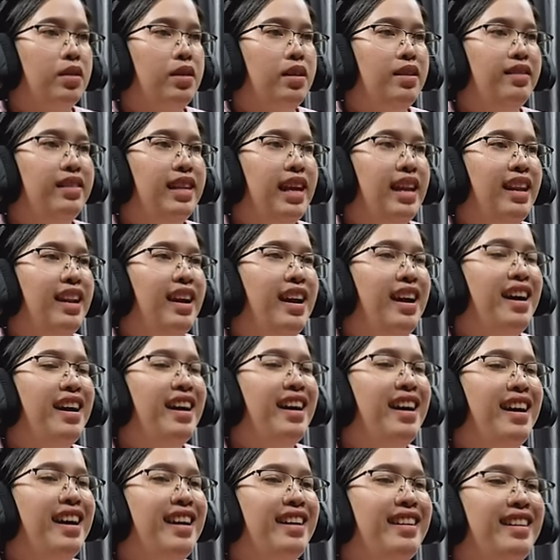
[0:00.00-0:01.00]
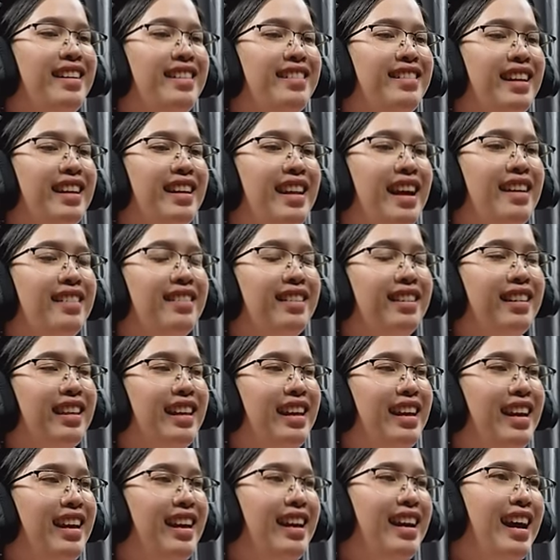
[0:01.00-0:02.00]
รีเซ็ตรีเซ็ตได้สัก
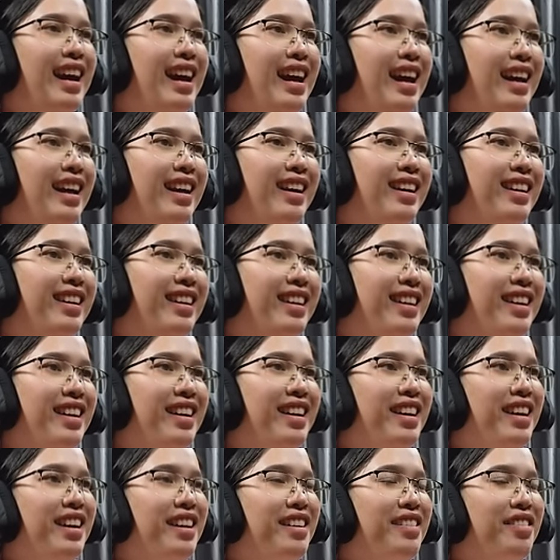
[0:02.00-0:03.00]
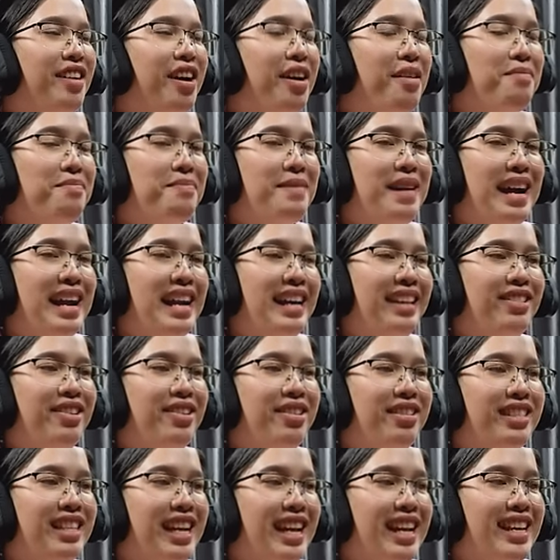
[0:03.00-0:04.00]
ทีค่ะรอบใหม่ต้
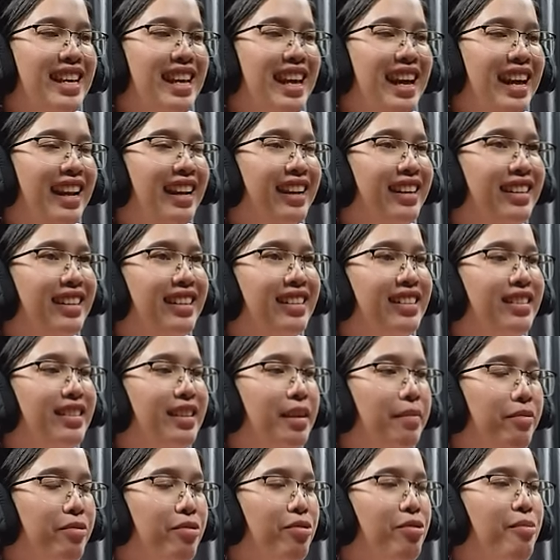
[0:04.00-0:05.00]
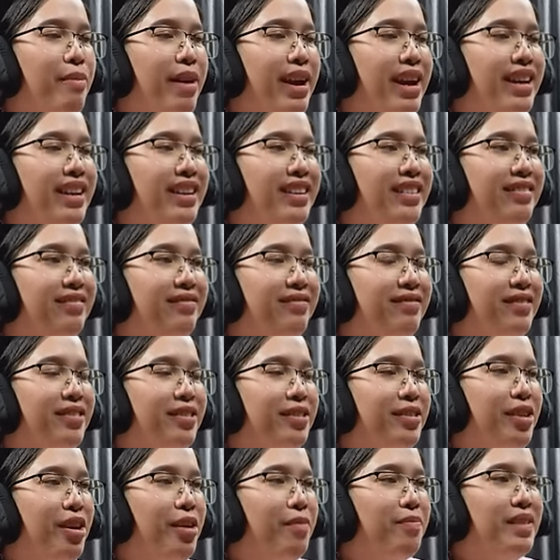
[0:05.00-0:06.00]
องใจเย็นจับคู่ใหม่
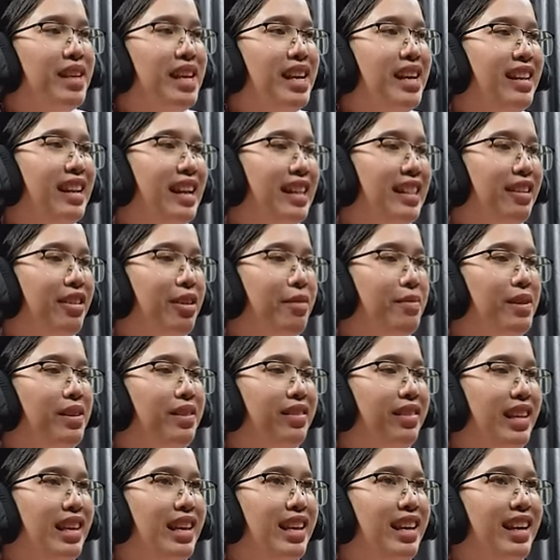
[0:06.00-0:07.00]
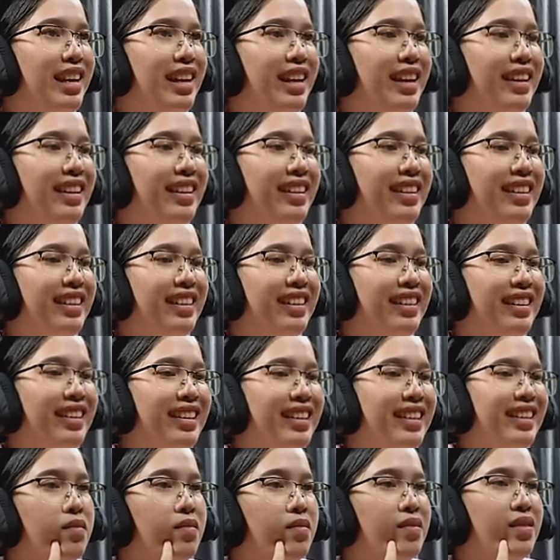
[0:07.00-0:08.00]
รอบที่น่าจะรอบที่
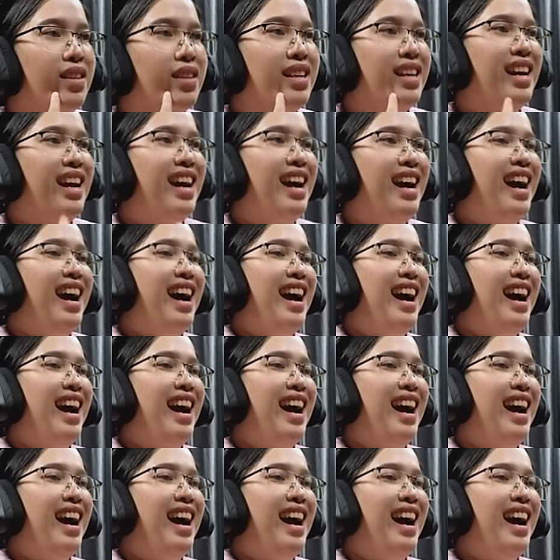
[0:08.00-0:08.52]
4